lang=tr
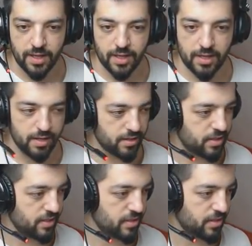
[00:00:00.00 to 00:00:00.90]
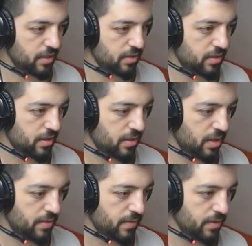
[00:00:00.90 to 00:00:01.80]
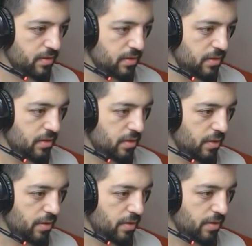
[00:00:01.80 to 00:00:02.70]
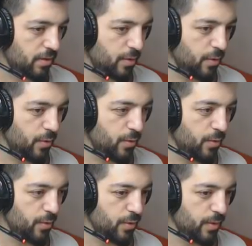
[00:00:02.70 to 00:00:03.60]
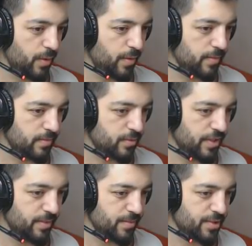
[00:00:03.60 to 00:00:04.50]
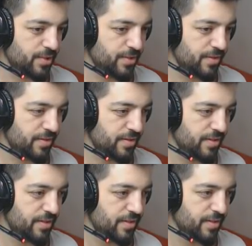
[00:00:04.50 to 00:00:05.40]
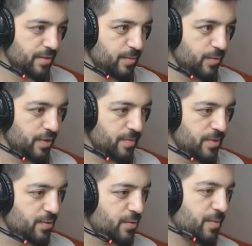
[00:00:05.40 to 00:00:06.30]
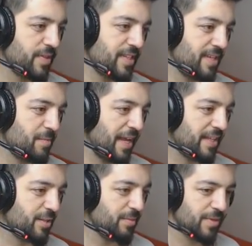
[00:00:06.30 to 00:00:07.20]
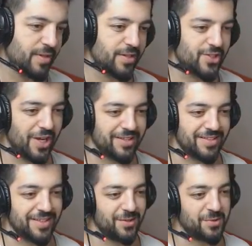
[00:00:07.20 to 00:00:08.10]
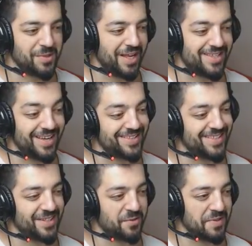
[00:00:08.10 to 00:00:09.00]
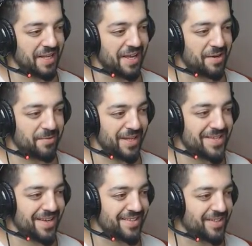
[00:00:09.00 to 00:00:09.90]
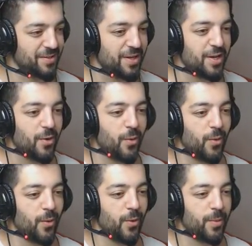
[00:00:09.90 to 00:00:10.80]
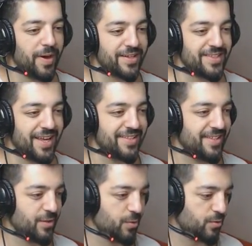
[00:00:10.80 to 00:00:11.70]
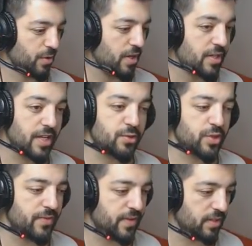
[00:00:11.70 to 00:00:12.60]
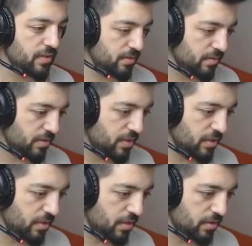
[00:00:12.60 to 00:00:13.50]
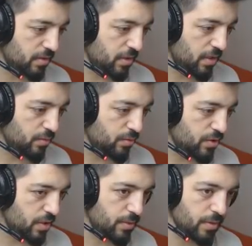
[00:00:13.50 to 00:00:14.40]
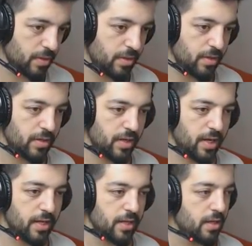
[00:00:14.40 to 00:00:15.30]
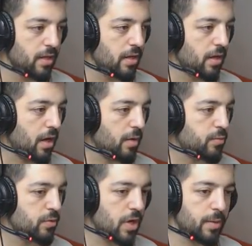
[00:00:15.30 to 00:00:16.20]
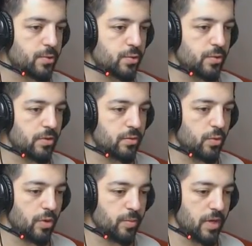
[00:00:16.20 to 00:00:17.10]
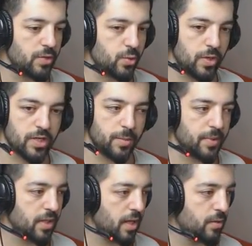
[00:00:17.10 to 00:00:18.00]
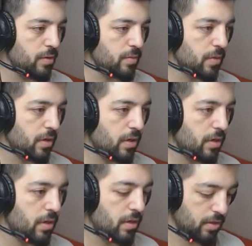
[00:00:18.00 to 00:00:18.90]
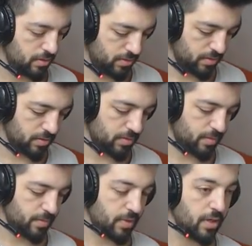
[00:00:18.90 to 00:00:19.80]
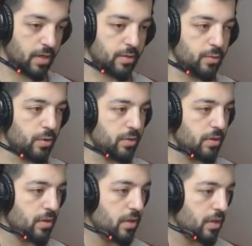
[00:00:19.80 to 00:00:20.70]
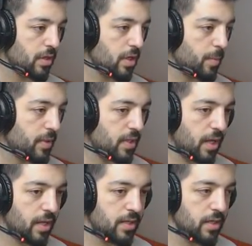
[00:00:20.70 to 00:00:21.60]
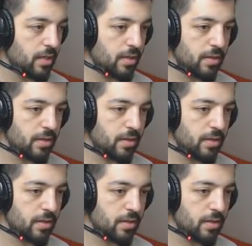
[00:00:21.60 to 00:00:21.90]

E, klasik sandıkta neler var? Oo, bu iyiymiş. Bu iyiymiş. Kübezeyi beğendim. Çanta da güzel. Çanta da güzel. Harbiden çanta da güzel. Oo bak sen yanıyorsun. Ya şu kafalı niye taktın ya? Dur çıkar onu. Heh. Aa bunun kapşunu yok mu ya? Şöyle kapalı hali yok mu? Pardon. Kapalı hali.